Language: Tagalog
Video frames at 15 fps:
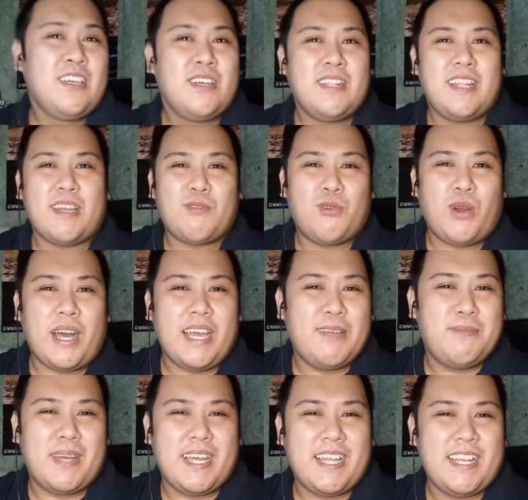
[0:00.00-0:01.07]
Like, why,
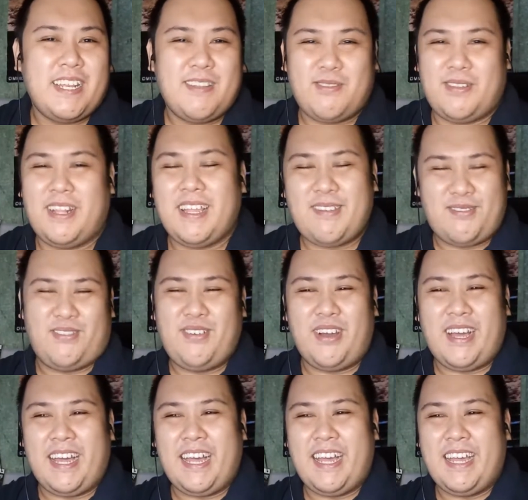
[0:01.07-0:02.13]
man? Like,
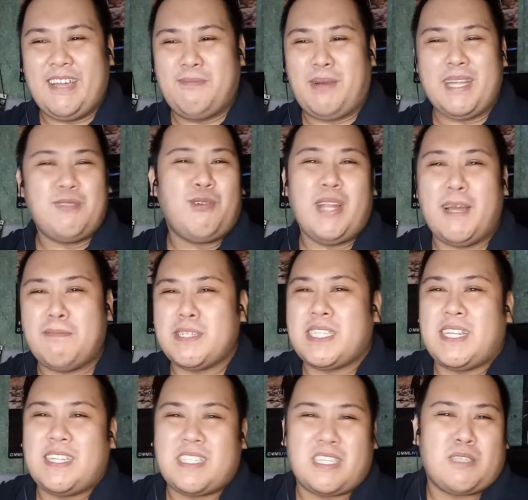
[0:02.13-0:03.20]
why? Bakit wala pa
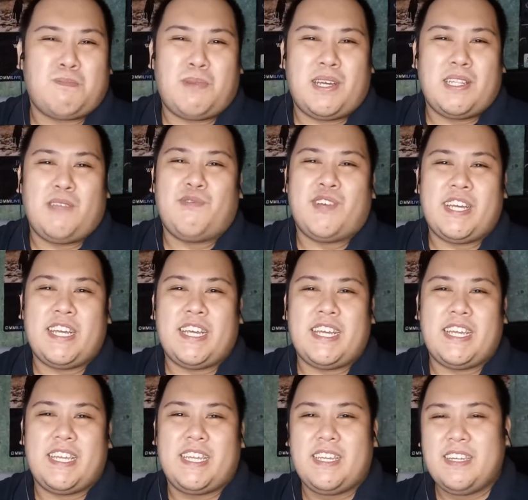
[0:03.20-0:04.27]
sila sa
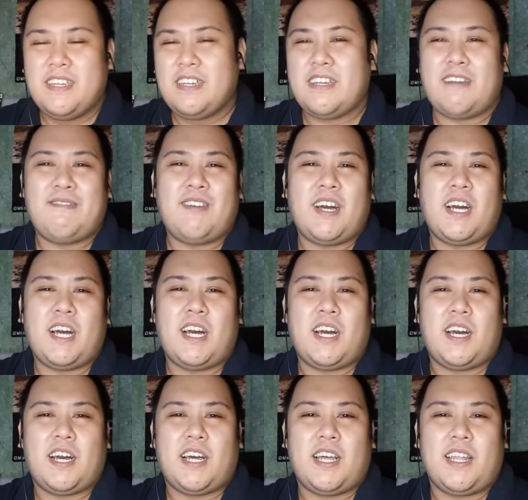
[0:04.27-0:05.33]
Spotify? Come
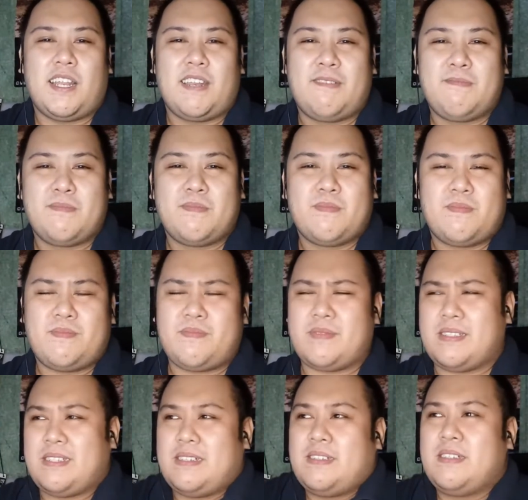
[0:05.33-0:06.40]
on!
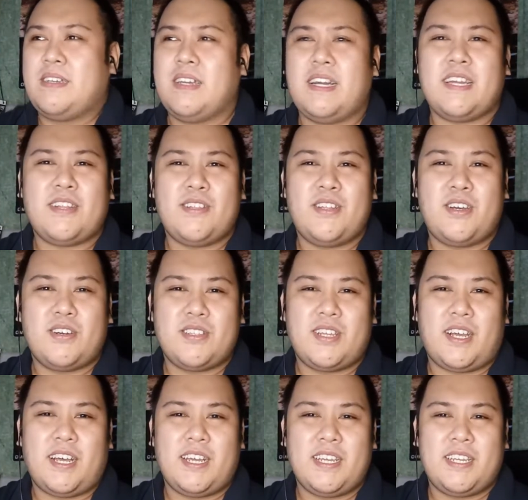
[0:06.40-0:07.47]
I don't know,
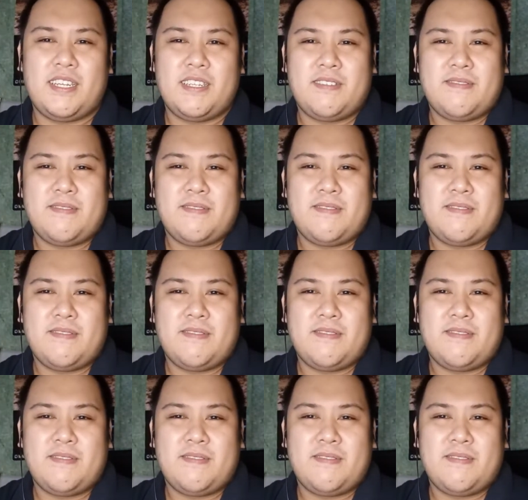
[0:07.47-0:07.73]
dog.